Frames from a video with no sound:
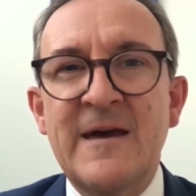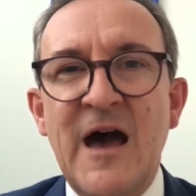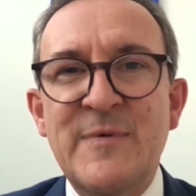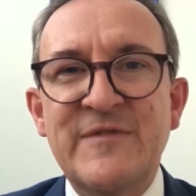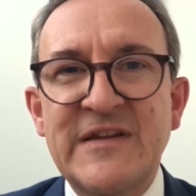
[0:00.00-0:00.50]

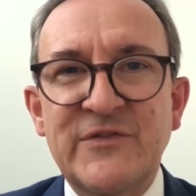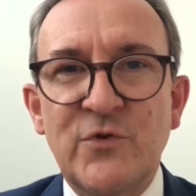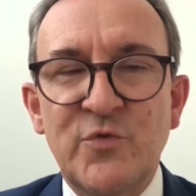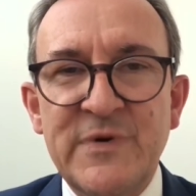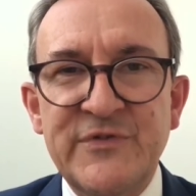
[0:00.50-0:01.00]
Aber wenn es
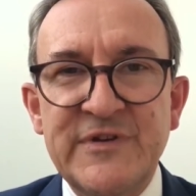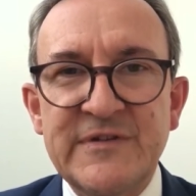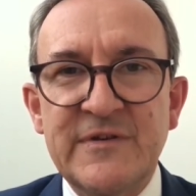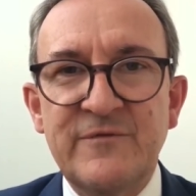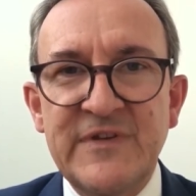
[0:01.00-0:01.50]
doch
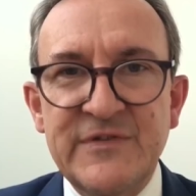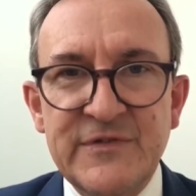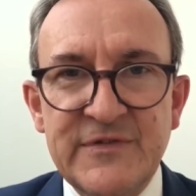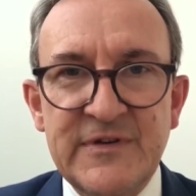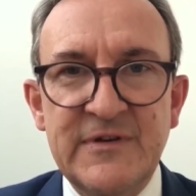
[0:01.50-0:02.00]
passiert, wissen
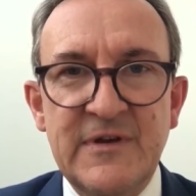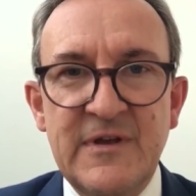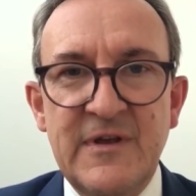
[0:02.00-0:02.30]
sie,